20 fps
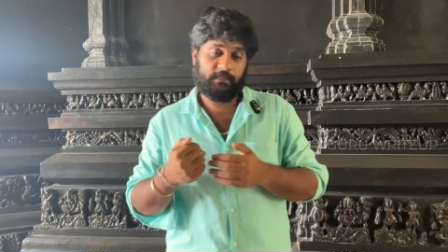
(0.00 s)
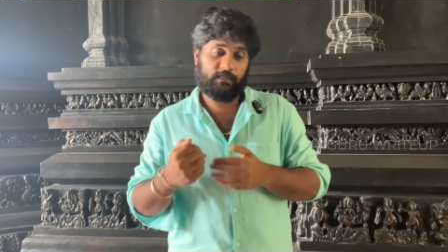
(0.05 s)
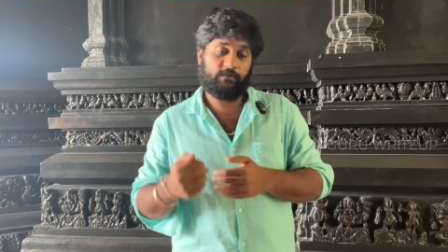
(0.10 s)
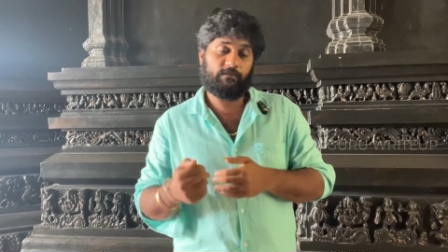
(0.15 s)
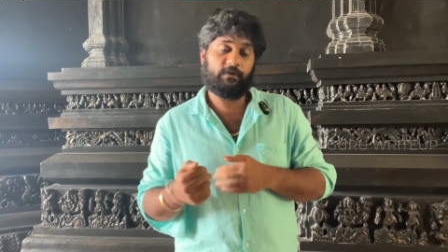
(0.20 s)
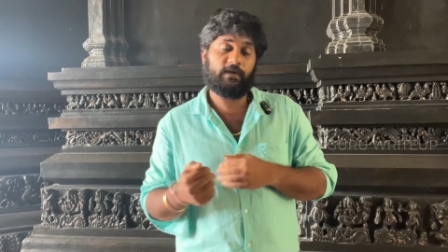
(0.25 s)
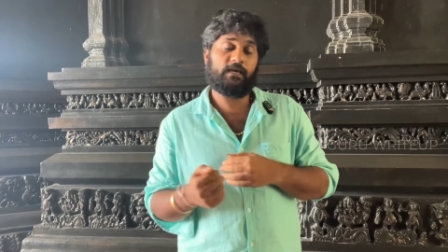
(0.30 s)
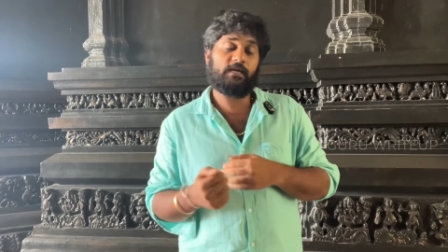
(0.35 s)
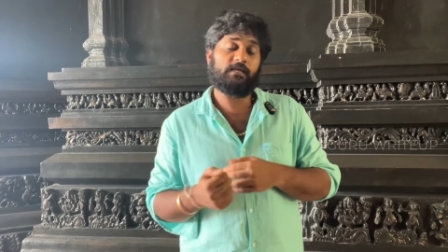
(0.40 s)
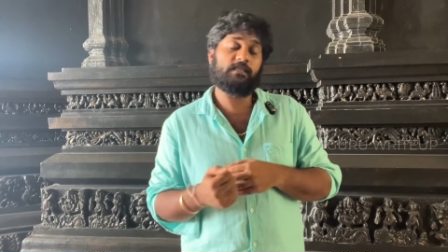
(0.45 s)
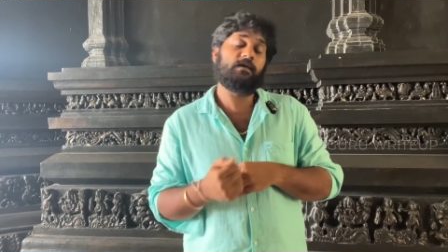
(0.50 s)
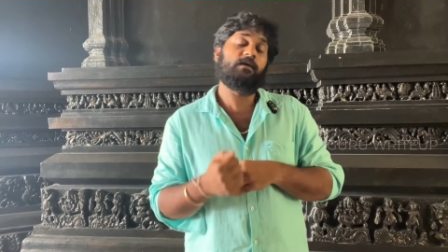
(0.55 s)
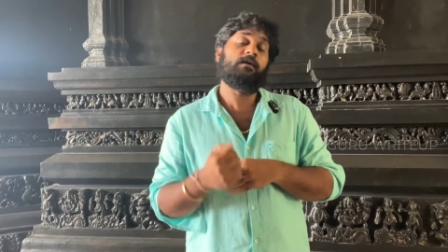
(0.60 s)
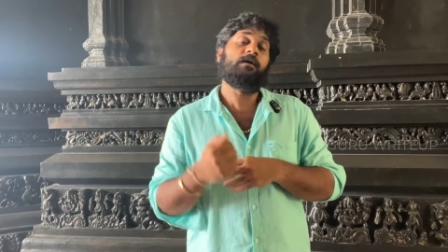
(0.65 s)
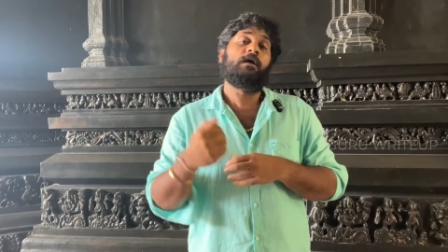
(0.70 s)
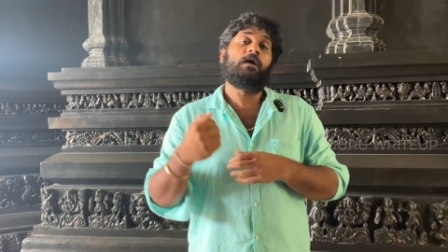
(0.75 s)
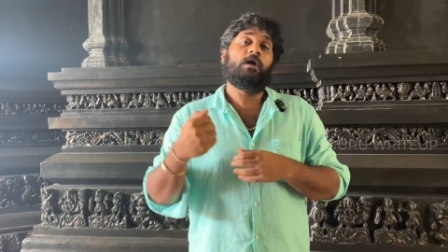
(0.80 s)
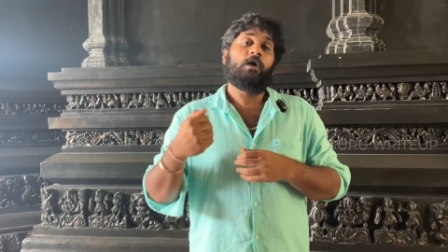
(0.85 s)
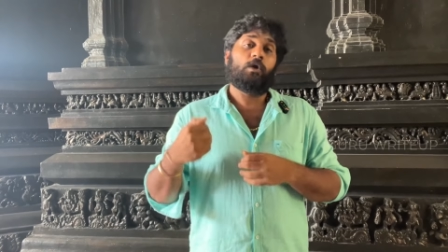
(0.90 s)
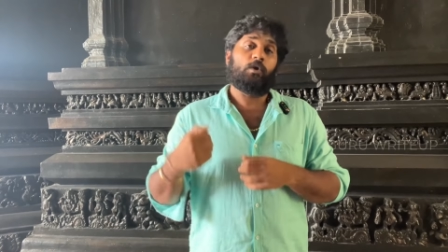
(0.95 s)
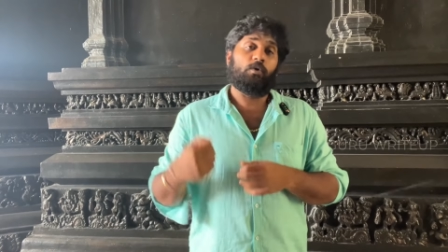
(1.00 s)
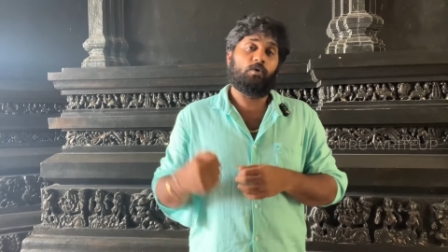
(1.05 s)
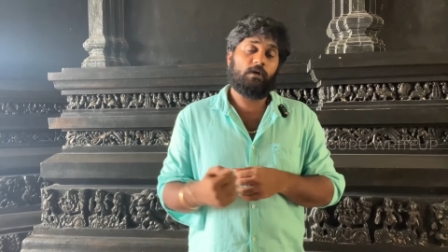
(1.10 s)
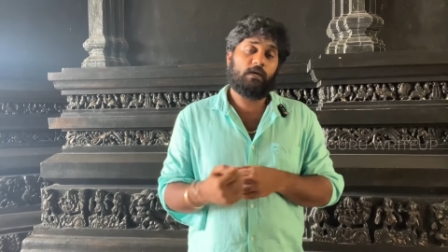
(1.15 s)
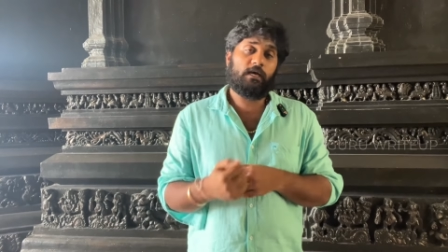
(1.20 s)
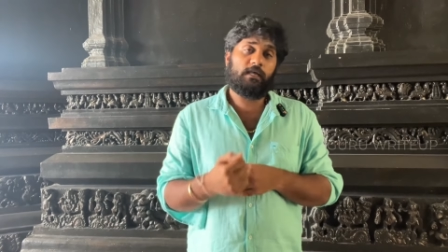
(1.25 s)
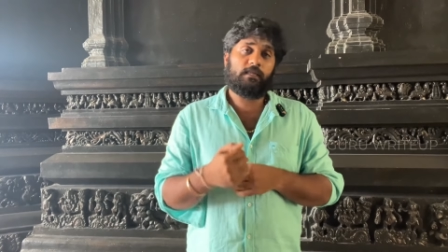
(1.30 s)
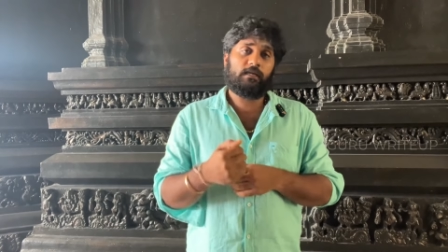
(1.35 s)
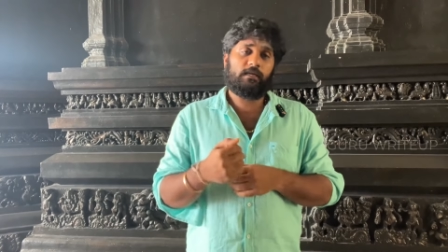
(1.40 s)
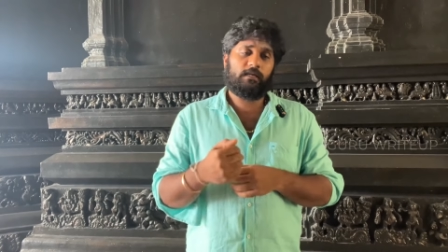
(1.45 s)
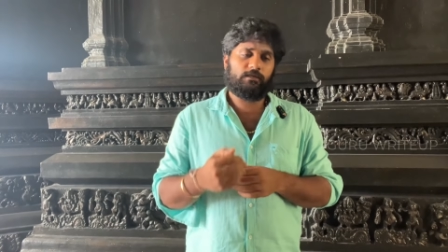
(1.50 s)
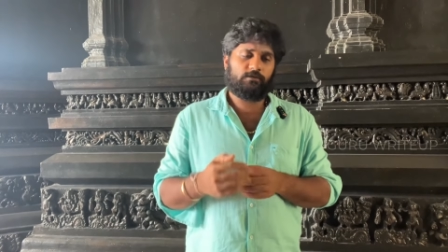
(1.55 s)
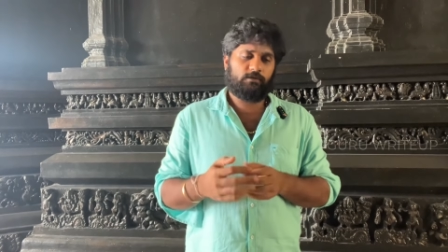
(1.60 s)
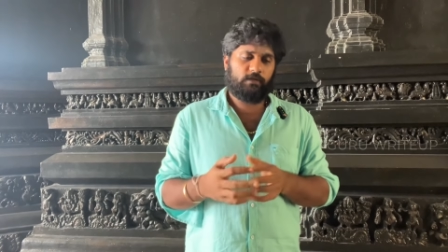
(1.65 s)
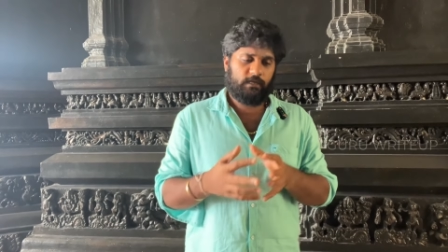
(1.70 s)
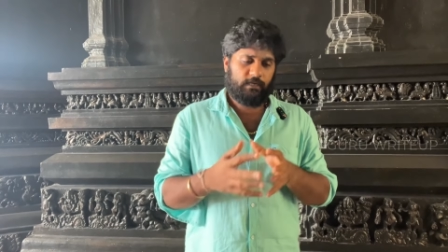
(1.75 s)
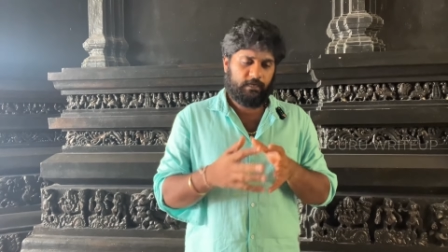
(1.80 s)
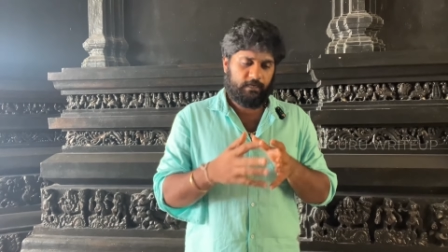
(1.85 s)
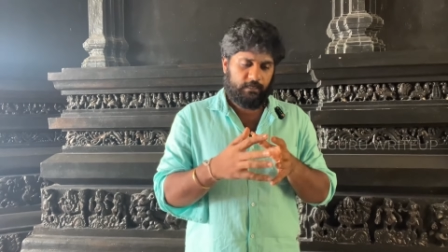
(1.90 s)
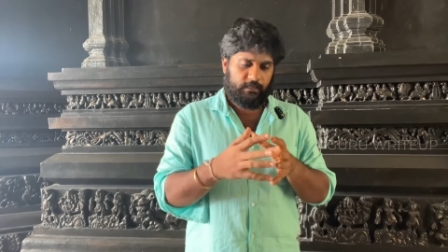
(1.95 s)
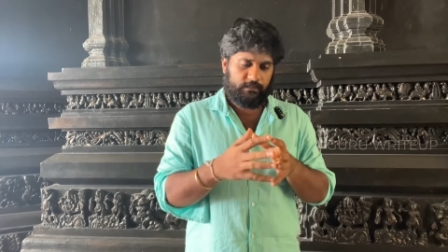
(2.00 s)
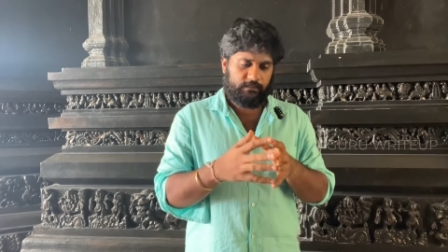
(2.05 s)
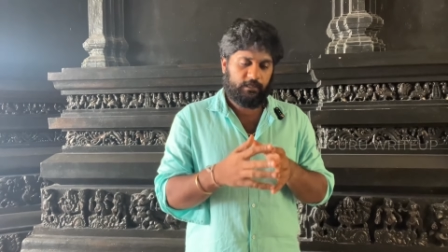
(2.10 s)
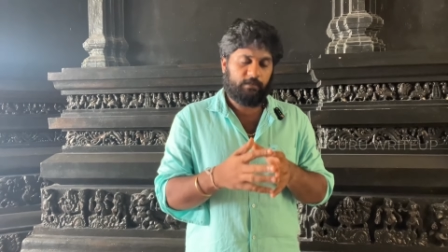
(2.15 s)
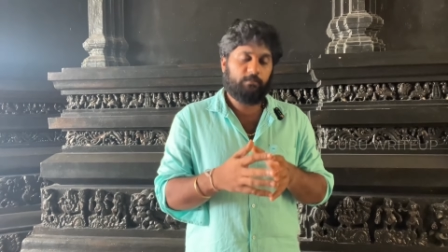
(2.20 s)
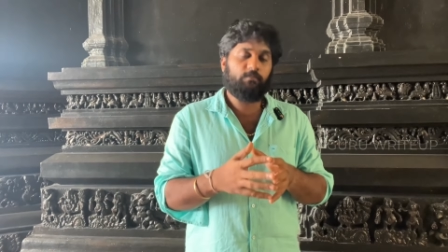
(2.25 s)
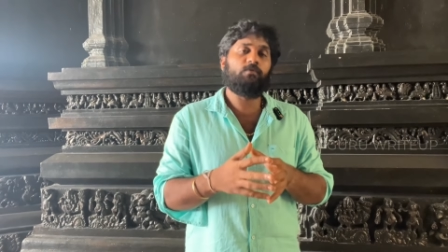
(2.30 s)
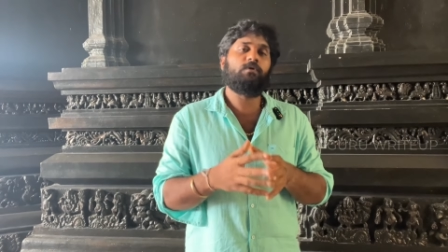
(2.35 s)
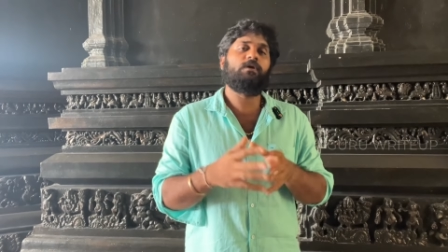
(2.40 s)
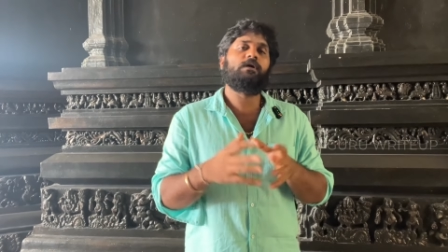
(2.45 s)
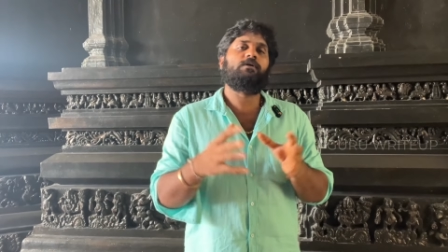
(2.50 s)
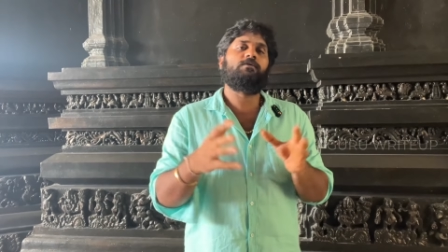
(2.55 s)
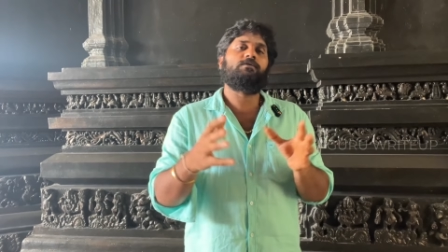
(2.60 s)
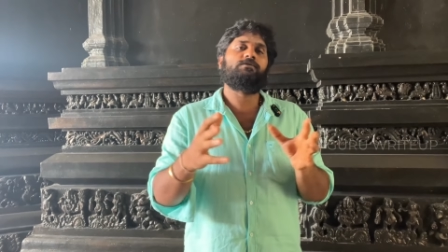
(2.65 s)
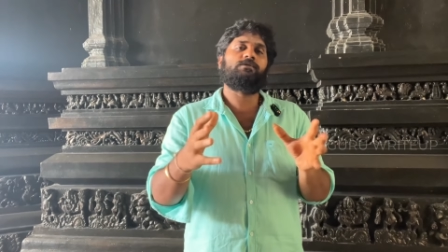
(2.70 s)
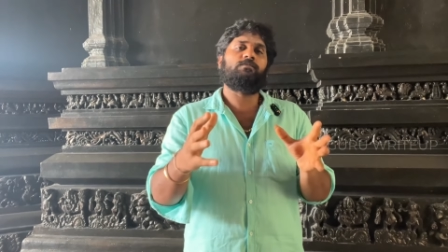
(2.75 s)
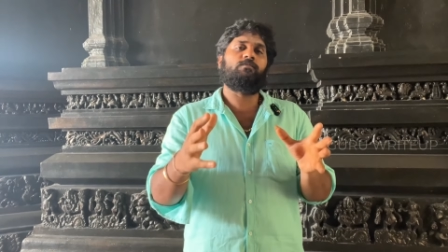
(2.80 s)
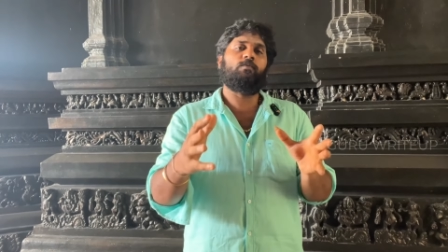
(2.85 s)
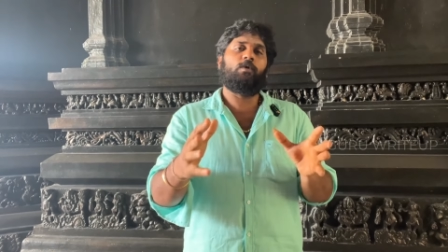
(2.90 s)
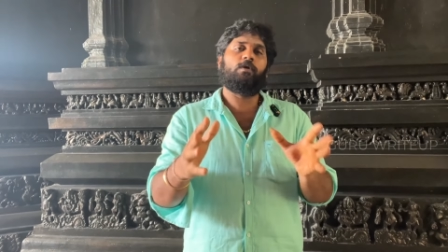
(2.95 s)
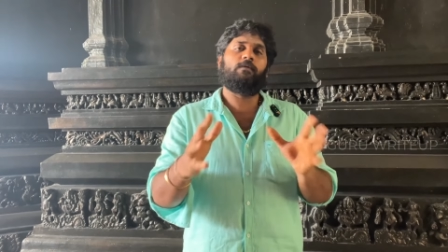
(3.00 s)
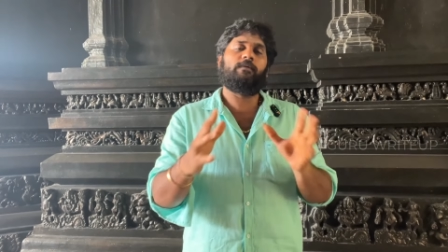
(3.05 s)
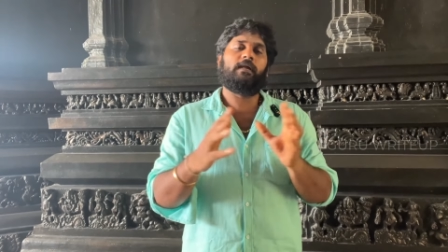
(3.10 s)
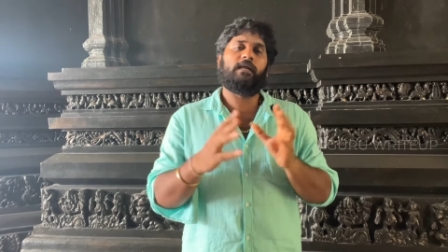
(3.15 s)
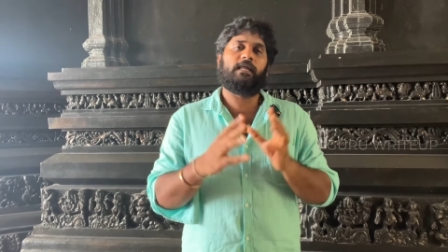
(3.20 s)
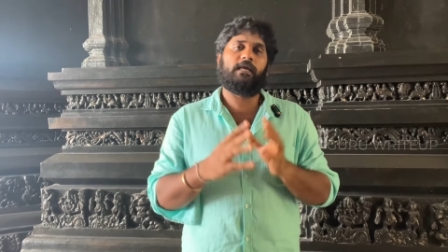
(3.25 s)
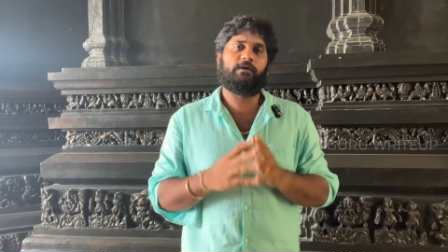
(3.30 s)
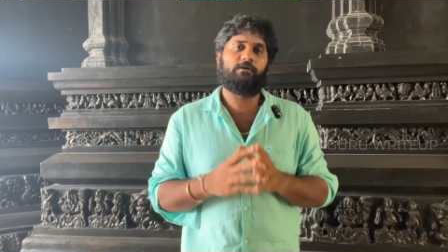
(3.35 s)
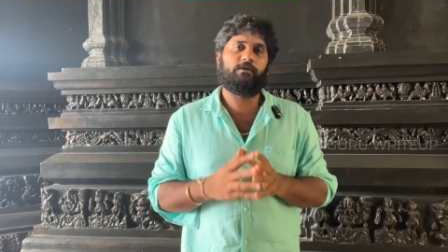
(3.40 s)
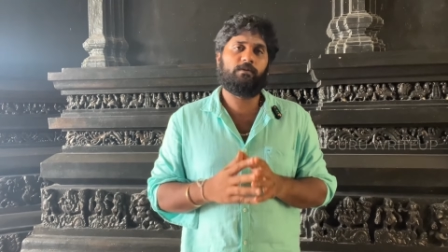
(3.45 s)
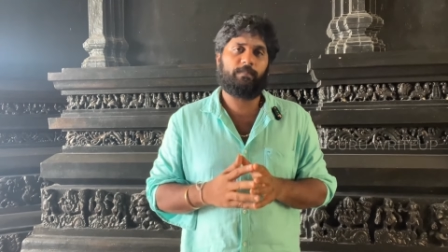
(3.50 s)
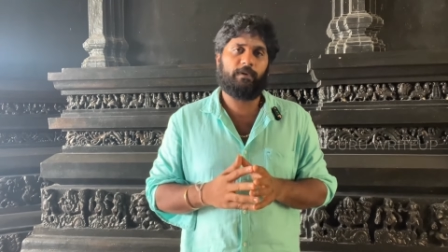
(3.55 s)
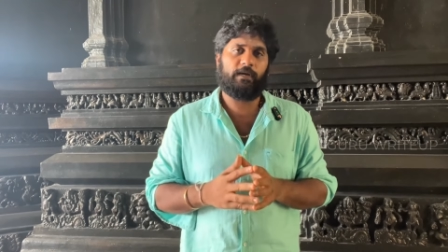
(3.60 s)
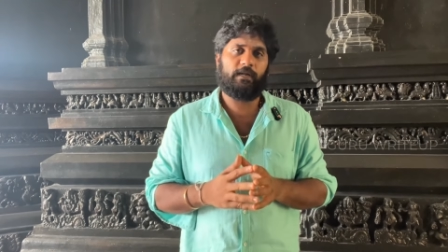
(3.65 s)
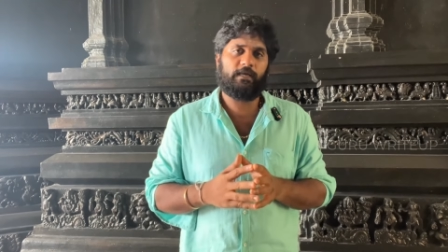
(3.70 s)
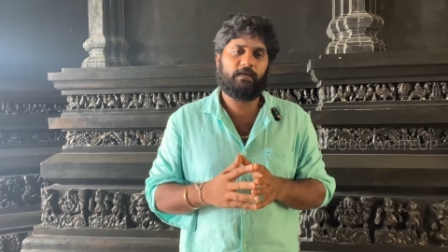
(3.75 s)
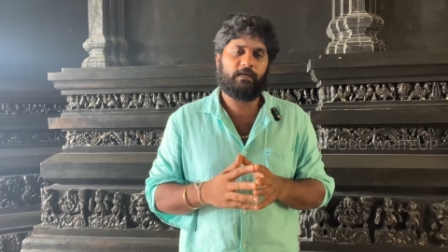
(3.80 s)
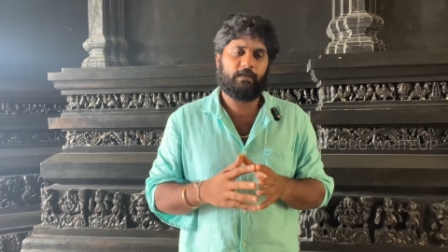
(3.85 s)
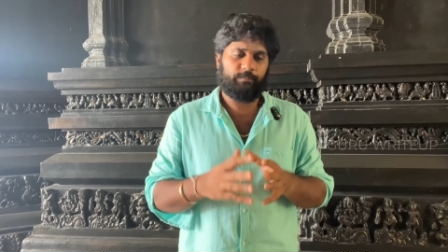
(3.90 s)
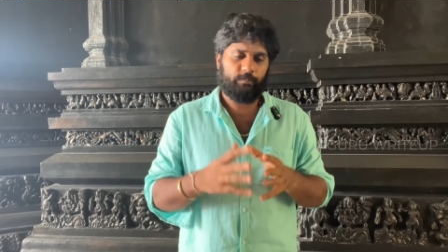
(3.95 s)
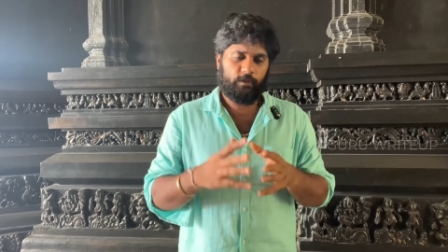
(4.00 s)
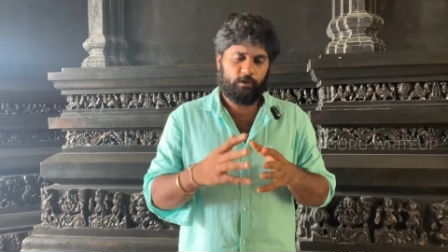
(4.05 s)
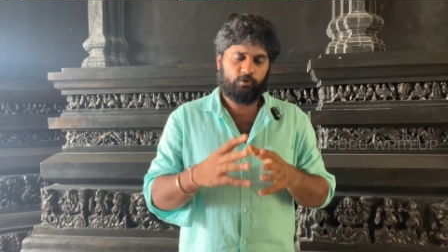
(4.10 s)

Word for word: அந்த வகையில் தான் குருநாதர் என்ன சொல்லியிருக்காரு சண்முக கோஷம் ஒரு வேலையாவது படிங்க